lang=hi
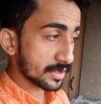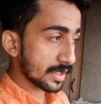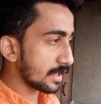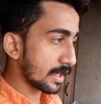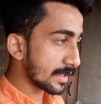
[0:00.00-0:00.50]
लग
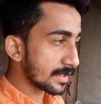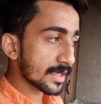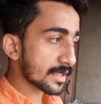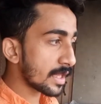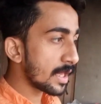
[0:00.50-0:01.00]
नहीं सकती
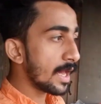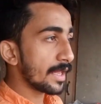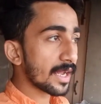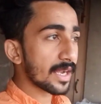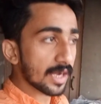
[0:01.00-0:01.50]
ये
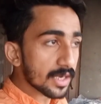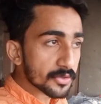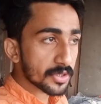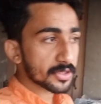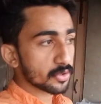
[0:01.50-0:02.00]
कल उसके
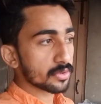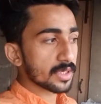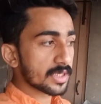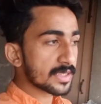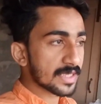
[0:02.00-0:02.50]
चोट लगी
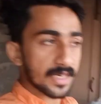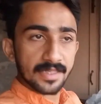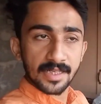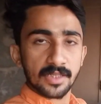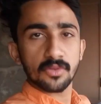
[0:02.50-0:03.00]
सारी रात
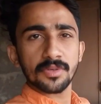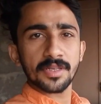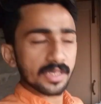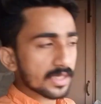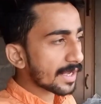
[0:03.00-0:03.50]
खून निकलता
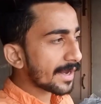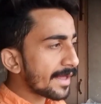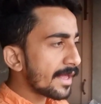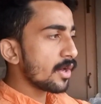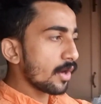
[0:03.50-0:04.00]
रहा है
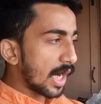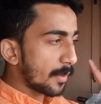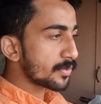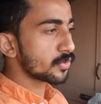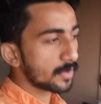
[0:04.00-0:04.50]
अब सुबह हमने